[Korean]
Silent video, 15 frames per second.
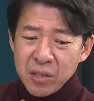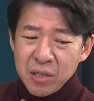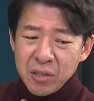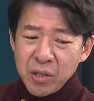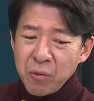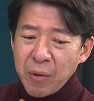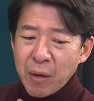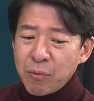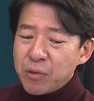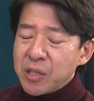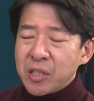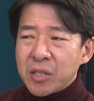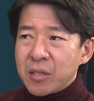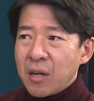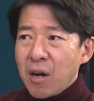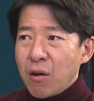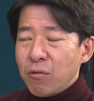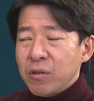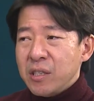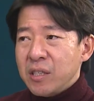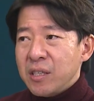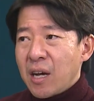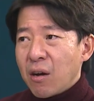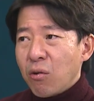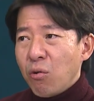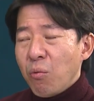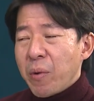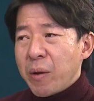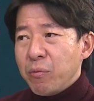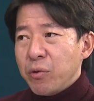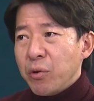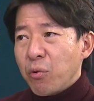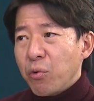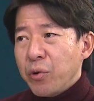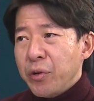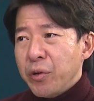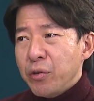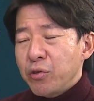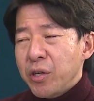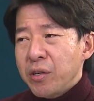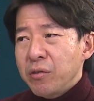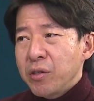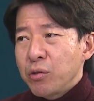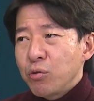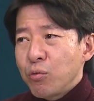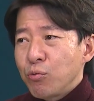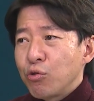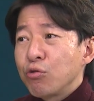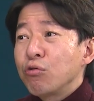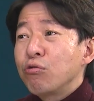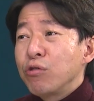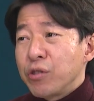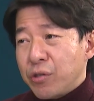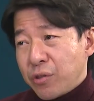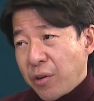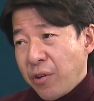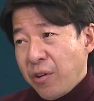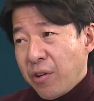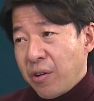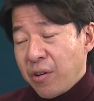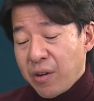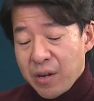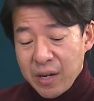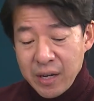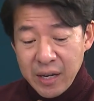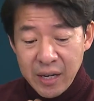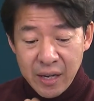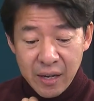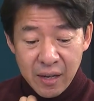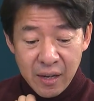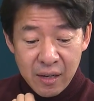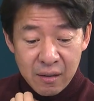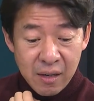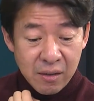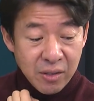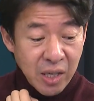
실제로 매물이 증가하고 있지는 않고 매물이 네. 오히려 최근에 좀 줄고 있어요. 아 그런가요? 네. 네. 그래서